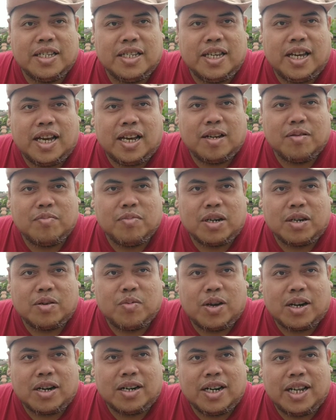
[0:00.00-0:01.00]
yang
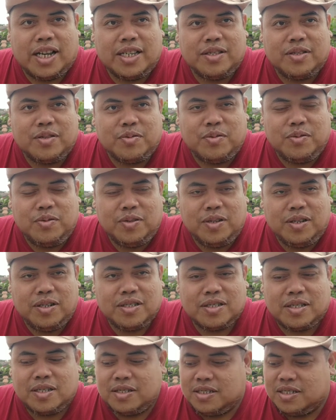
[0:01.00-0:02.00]
berwarna itu
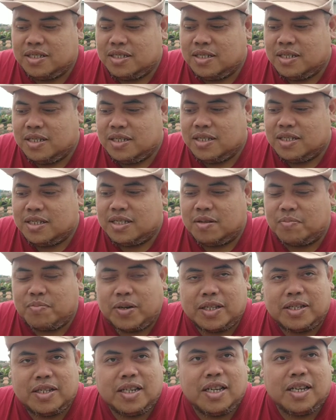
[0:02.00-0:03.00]

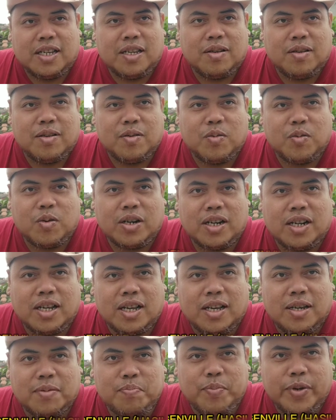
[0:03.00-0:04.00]
tepatnya
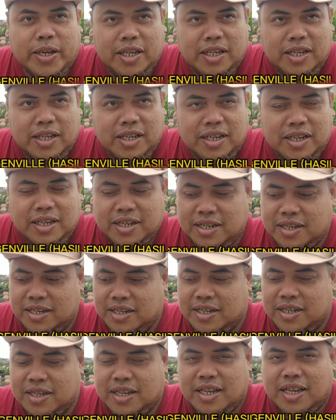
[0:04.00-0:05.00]
warna pink
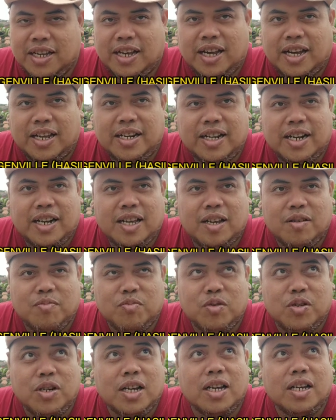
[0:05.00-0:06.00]
adalah
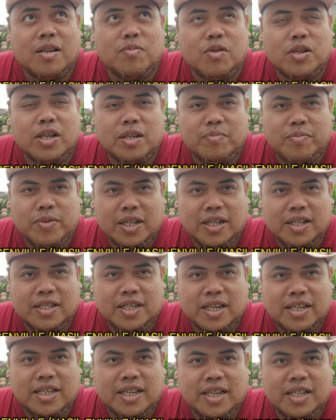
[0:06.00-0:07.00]
bunga bougainville
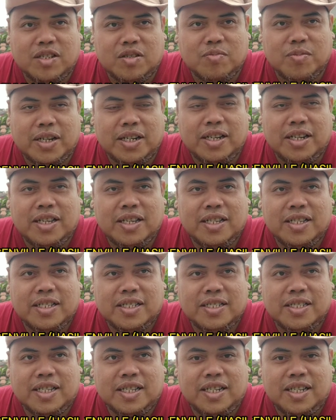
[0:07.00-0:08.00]
saya sobat
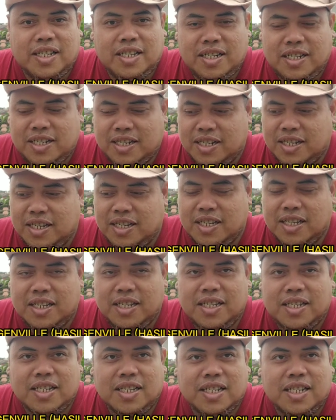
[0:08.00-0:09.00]
jadi di sini
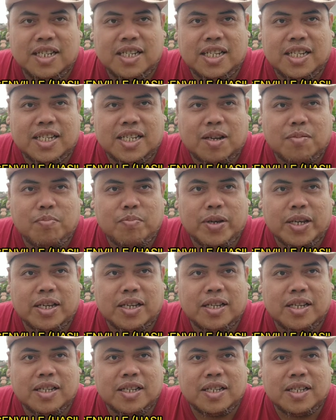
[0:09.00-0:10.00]
di
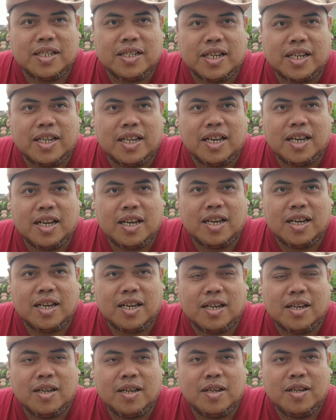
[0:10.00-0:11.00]
samping saya